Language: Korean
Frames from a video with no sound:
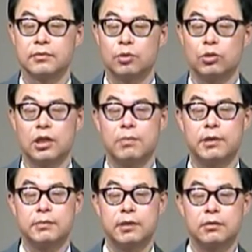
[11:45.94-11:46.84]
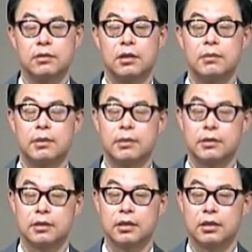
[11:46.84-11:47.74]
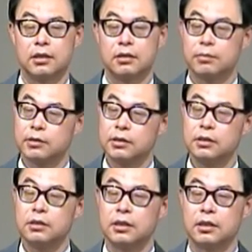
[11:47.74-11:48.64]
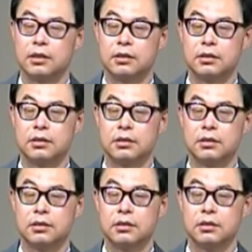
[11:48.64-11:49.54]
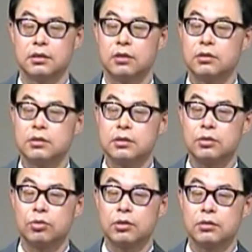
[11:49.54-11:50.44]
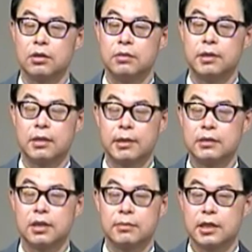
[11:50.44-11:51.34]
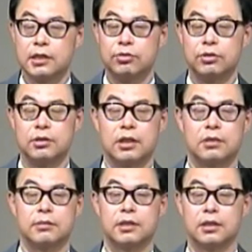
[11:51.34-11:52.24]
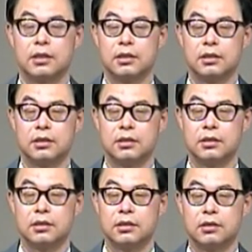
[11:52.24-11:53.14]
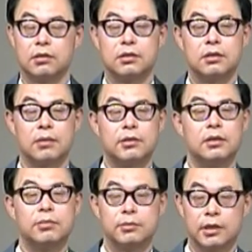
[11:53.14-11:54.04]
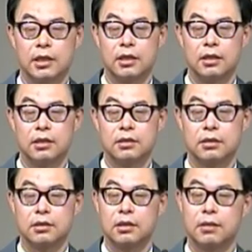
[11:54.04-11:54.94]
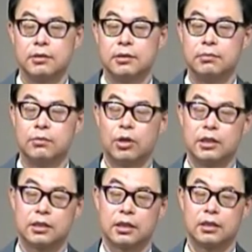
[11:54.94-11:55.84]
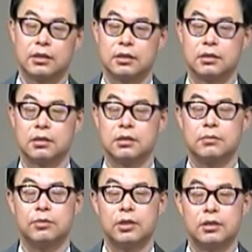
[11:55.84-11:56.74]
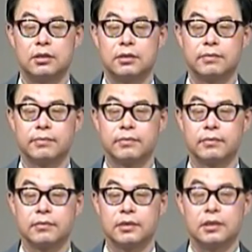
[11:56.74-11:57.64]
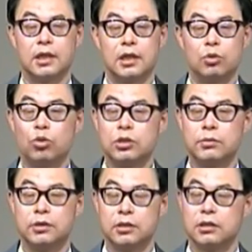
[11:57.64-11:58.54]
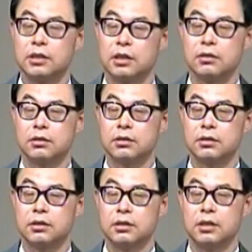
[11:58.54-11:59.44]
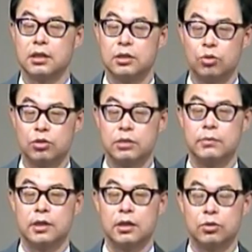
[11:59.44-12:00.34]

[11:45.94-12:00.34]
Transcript: 도탄에 빠진 백성들이 얼마나 많은데 그러면서 이런 얘기를 해요. 정치를 통해서 얼마나 많은 사람을 살릴 수 있는지 아십니까? 정치 들어가면 더럽습니다. 정치 들어가면 음모가 있잖아요. 정치는 뭐예요? 인간의 욕심을 전제로 하거든요. 인간의 욕심과